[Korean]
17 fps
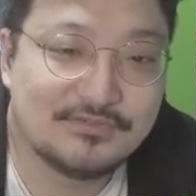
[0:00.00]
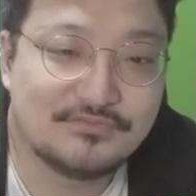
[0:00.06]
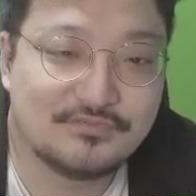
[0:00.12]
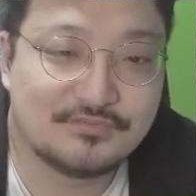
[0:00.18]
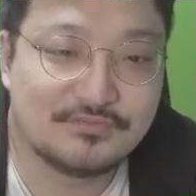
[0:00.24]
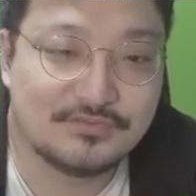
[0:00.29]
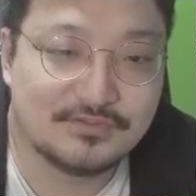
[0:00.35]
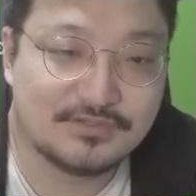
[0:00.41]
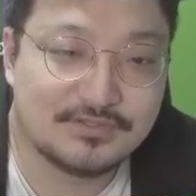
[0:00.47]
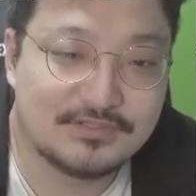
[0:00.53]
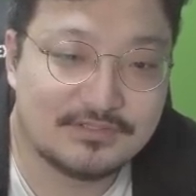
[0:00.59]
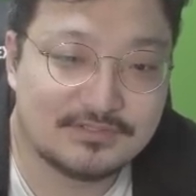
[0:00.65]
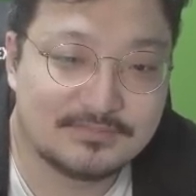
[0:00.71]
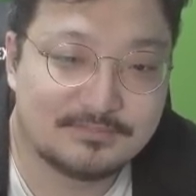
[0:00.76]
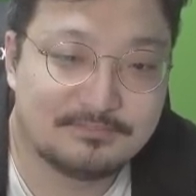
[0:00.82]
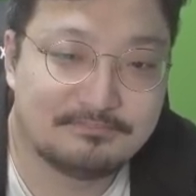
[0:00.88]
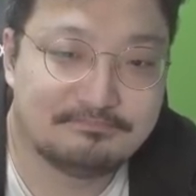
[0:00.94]
주고
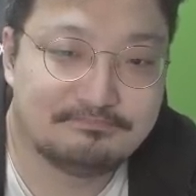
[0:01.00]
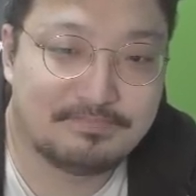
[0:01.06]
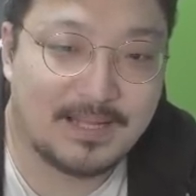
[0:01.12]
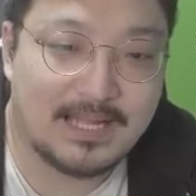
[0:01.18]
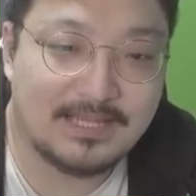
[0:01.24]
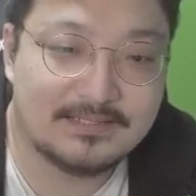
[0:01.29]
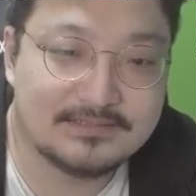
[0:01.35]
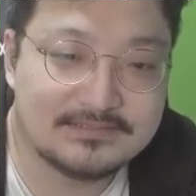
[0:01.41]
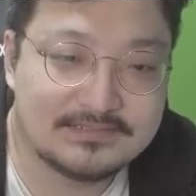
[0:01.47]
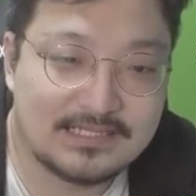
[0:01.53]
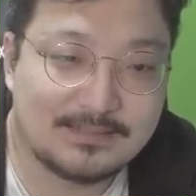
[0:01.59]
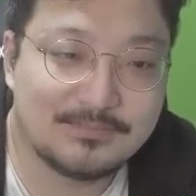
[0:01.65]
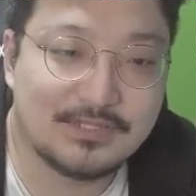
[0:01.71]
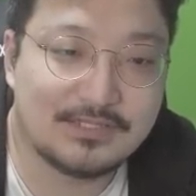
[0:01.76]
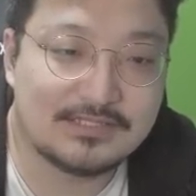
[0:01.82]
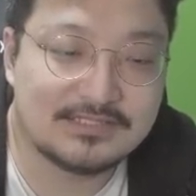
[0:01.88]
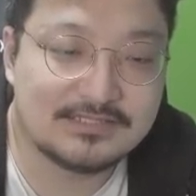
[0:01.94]
이걸 파는
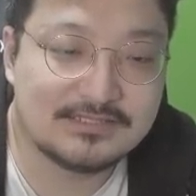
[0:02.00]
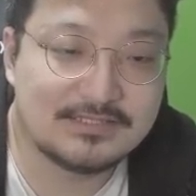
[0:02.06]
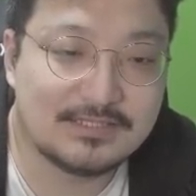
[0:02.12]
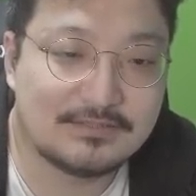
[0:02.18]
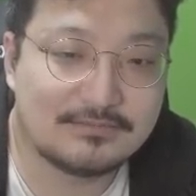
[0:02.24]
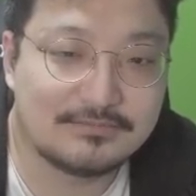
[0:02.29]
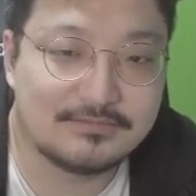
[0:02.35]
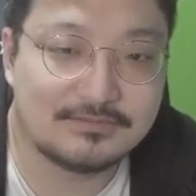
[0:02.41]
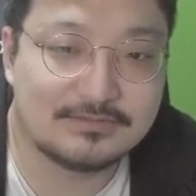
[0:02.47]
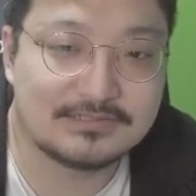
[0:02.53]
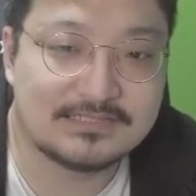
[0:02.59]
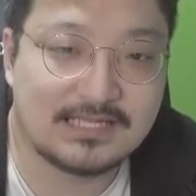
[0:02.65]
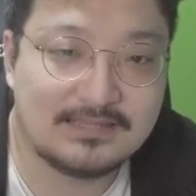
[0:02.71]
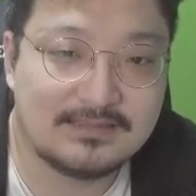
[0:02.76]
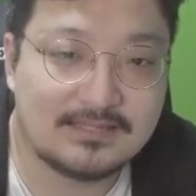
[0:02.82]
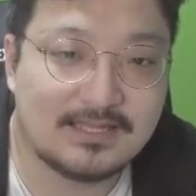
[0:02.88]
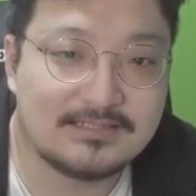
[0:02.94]
사람들이 신기하고 이걸
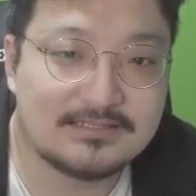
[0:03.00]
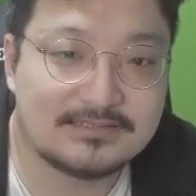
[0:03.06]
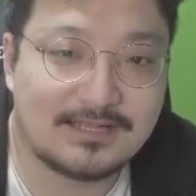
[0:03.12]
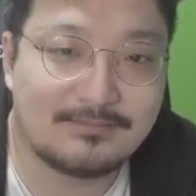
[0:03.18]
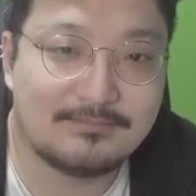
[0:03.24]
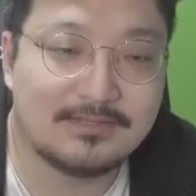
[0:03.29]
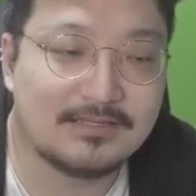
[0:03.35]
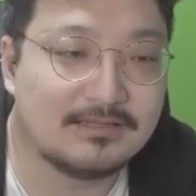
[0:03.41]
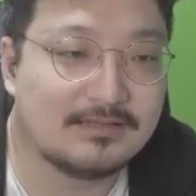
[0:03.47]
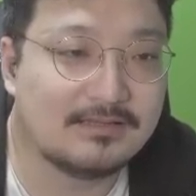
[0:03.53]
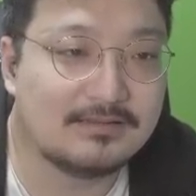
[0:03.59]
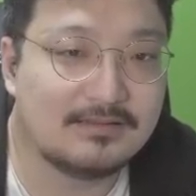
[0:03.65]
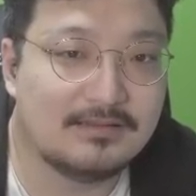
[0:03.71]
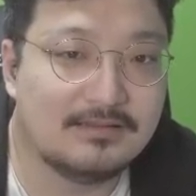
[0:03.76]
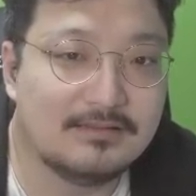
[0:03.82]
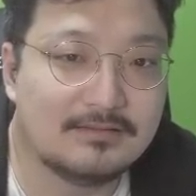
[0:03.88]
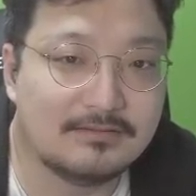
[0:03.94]
산다는 사람이
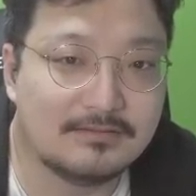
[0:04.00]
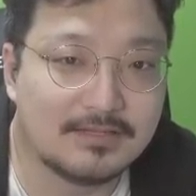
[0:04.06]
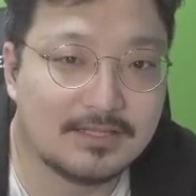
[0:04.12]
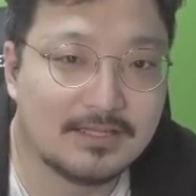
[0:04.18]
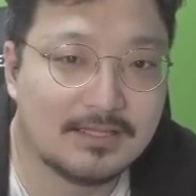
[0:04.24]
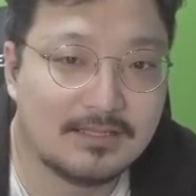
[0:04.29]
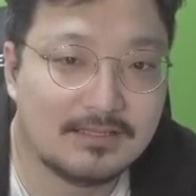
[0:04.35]
있는 거야?